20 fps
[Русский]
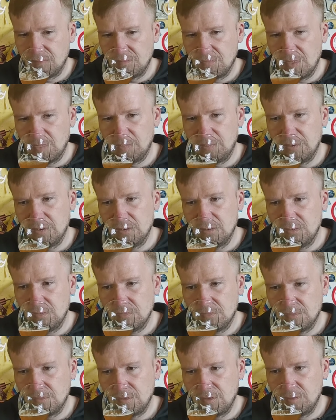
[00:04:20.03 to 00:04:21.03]
Попил
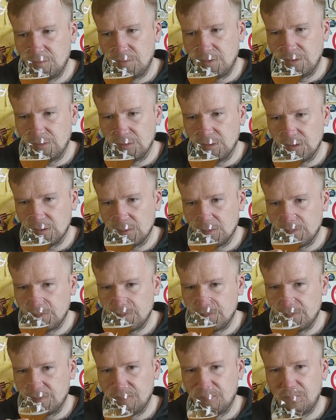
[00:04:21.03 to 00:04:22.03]
и привык.
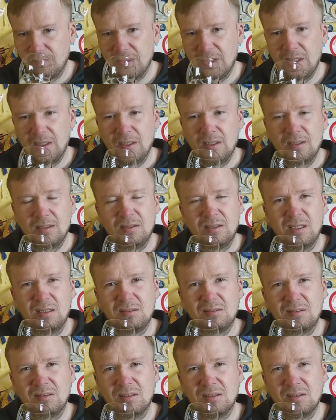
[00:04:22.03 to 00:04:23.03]
Так
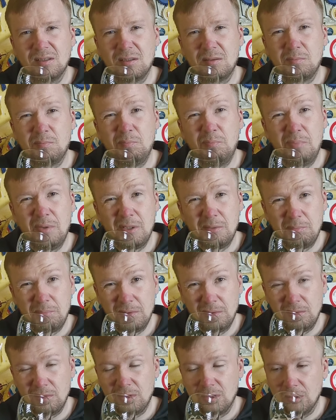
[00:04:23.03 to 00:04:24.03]
сказать,
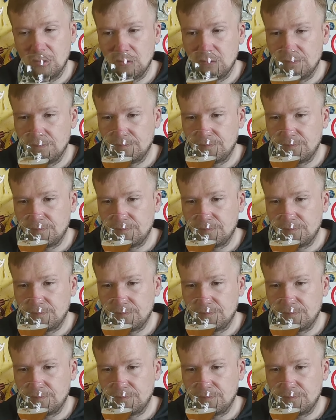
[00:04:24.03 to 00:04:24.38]
припился.